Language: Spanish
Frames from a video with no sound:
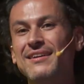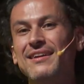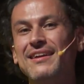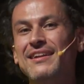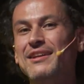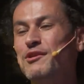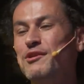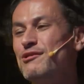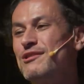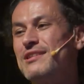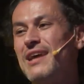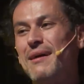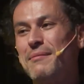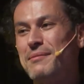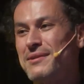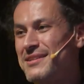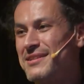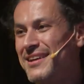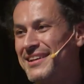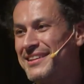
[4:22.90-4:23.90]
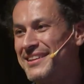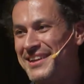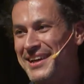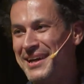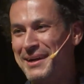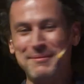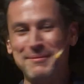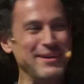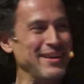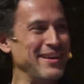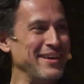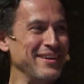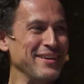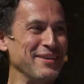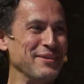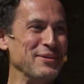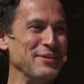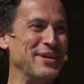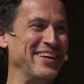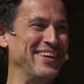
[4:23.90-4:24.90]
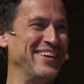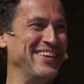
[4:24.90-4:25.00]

Y no sabes de qué te habla. No,